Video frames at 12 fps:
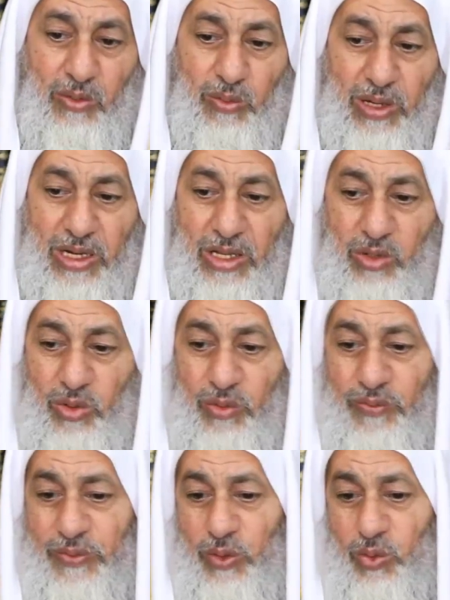ولا
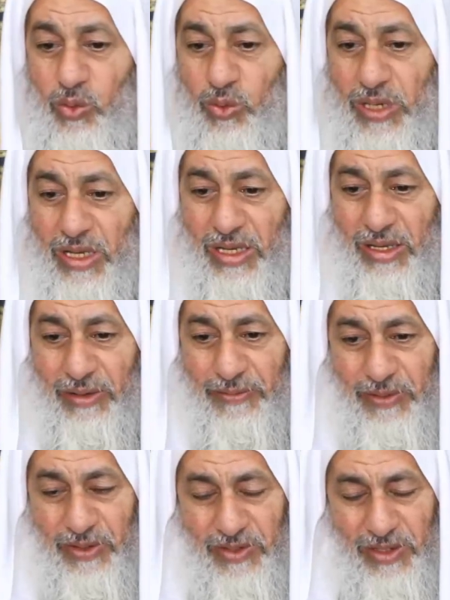ينفقونها
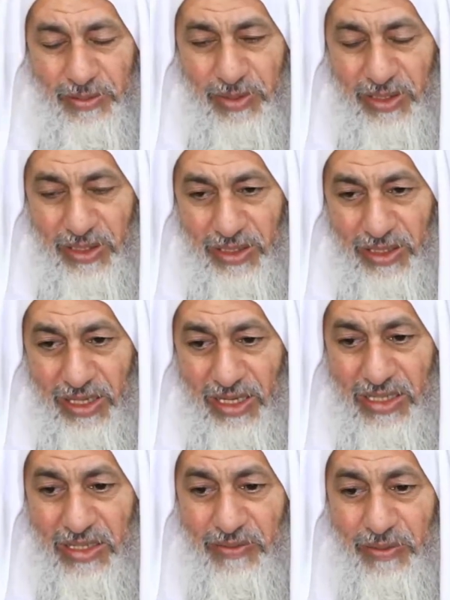في سبيل
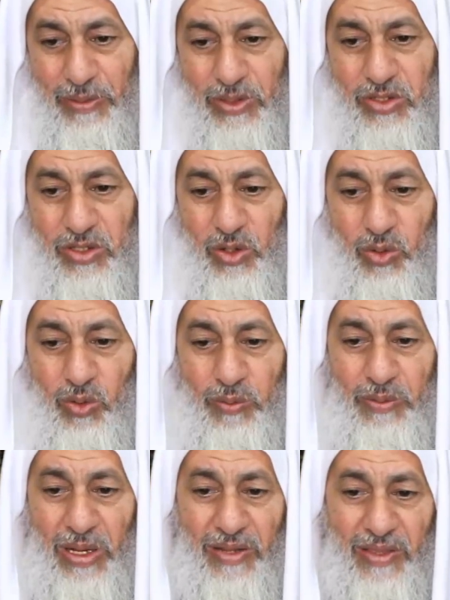الله
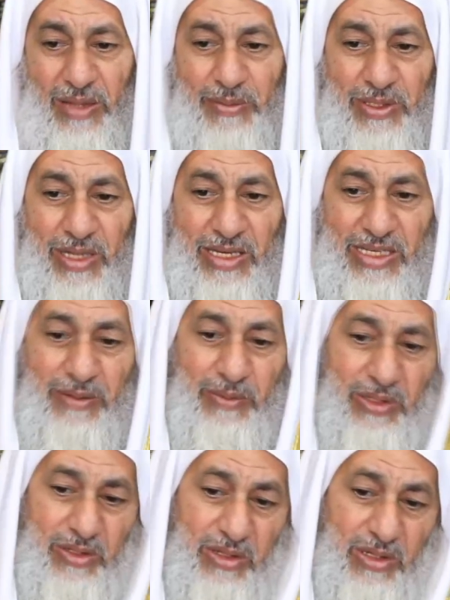فبشرهم بعذاب
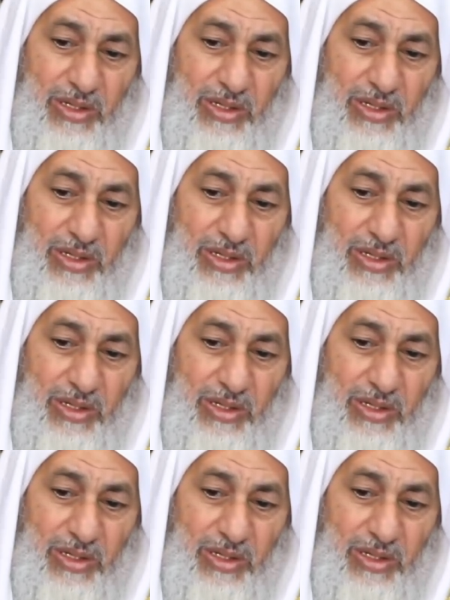أليم